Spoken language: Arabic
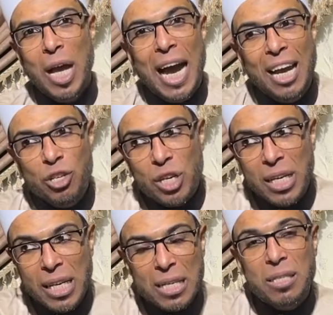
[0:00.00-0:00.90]

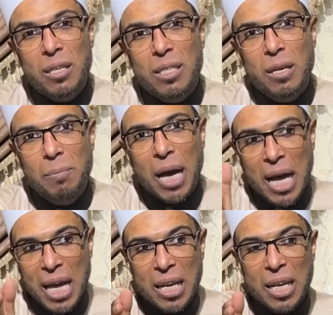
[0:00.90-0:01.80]
علشان كثرة
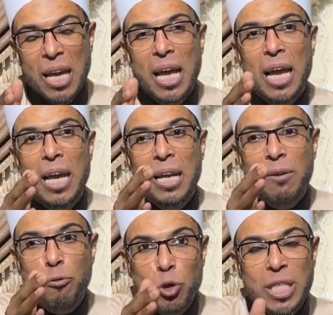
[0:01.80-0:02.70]
المعارك
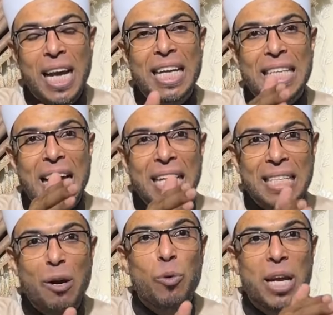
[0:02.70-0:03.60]
اللي فتحت على
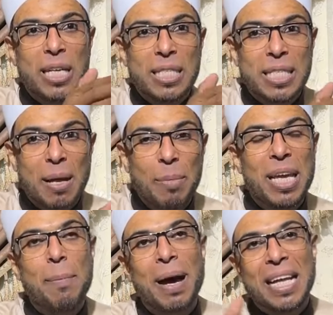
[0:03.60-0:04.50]
الدولة
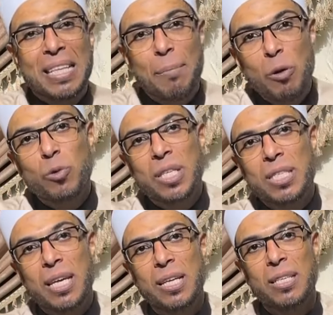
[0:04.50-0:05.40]
الاسلامية بعد موت
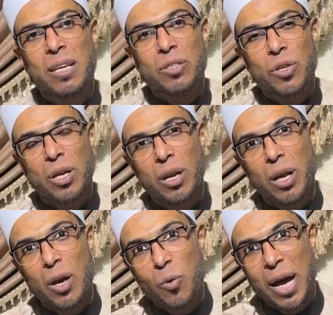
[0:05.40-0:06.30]
سيدنا صلى
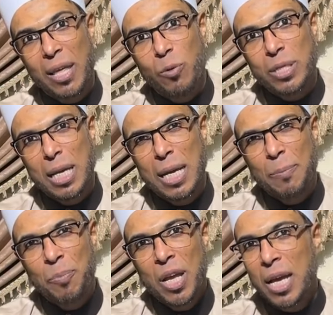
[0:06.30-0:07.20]
الله عليه وسلم